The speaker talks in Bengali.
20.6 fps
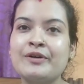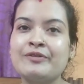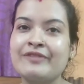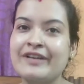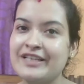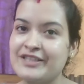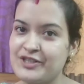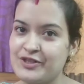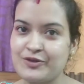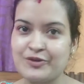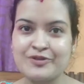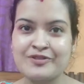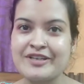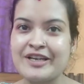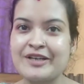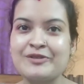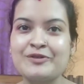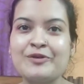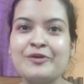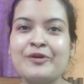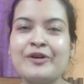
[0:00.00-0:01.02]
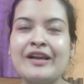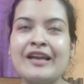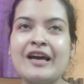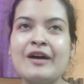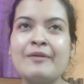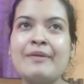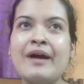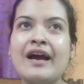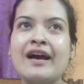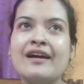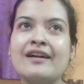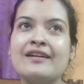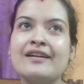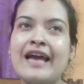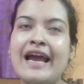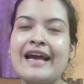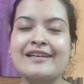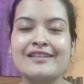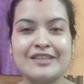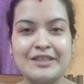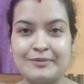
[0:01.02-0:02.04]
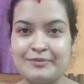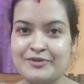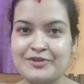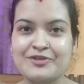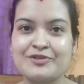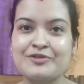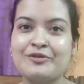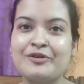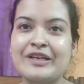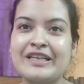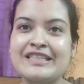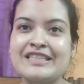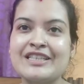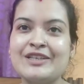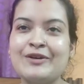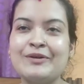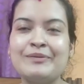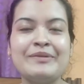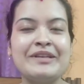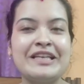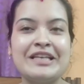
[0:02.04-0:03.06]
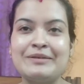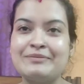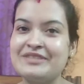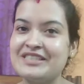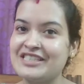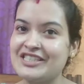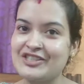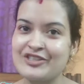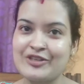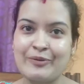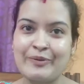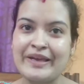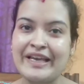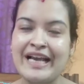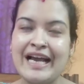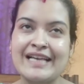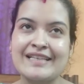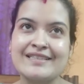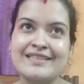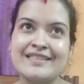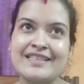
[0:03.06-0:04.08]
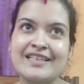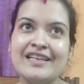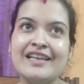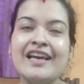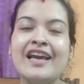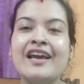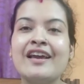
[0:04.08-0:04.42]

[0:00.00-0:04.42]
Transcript: ফ্রেঞ্চ টোস্ট একটু করলাম আর একটা ডিপ টোস্ট করেছি ওই মিলিয়ে মিশিয়ে সবাই খাচ্ছি